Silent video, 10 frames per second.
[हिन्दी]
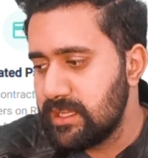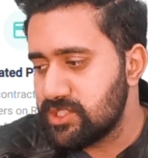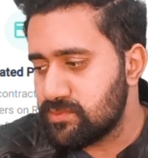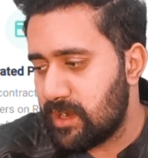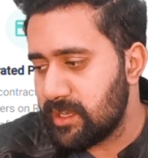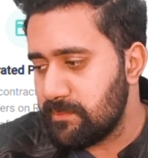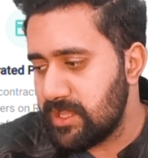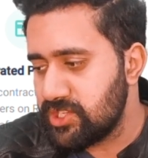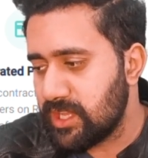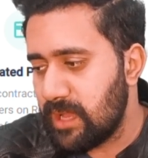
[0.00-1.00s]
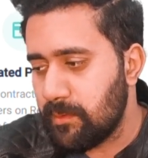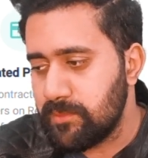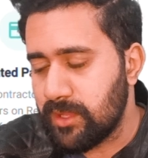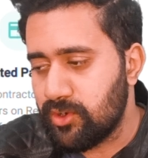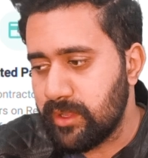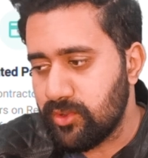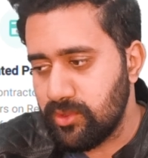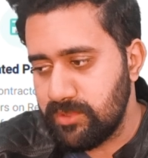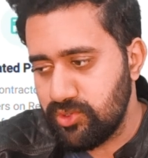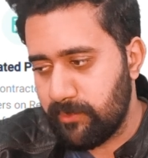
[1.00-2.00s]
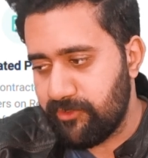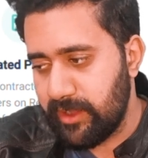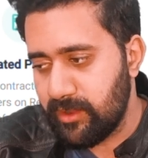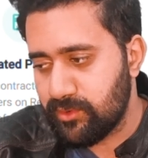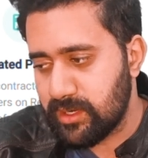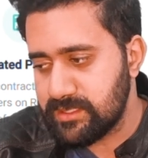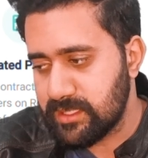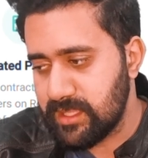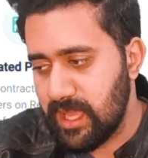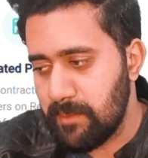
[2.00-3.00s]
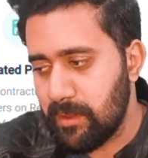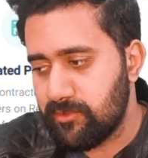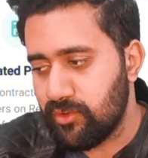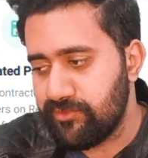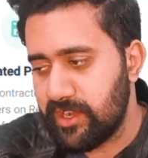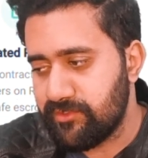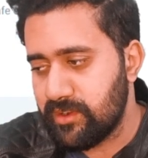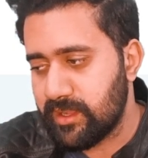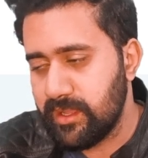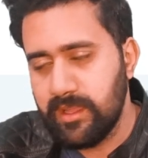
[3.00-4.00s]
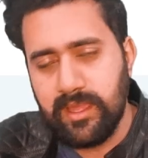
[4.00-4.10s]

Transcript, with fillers: स्मार्ट मैचिंग है आप अपने अकॉर्डिंग कोई भी जॉब फाइंड आउट कर सकते हैं पावर ऑफ नेटवर्क है